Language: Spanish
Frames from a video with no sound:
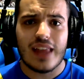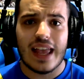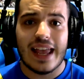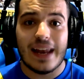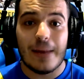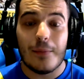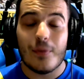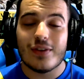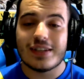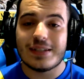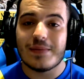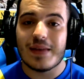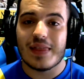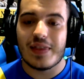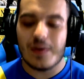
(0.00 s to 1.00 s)
En el modo
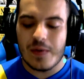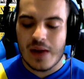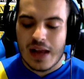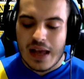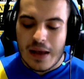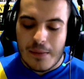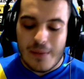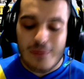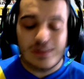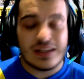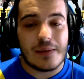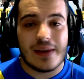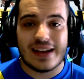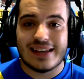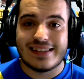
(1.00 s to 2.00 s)
exhibición vamos
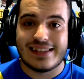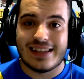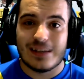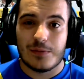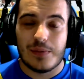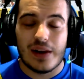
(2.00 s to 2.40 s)
a Backstage